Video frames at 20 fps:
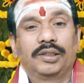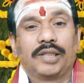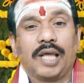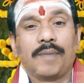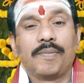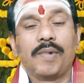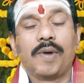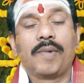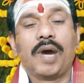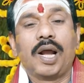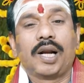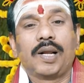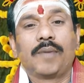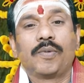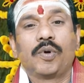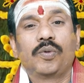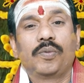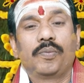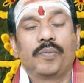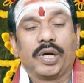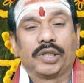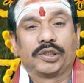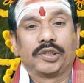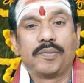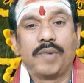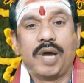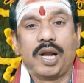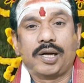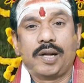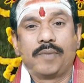ధర్మ మార్గము
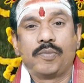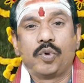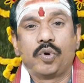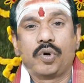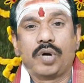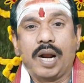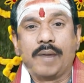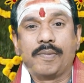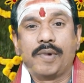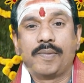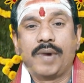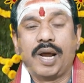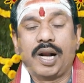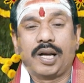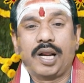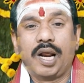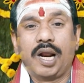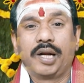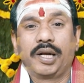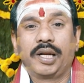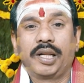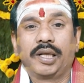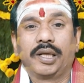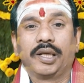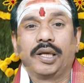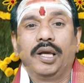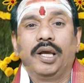భక్తి మార్గము రామ మార్గాన్ని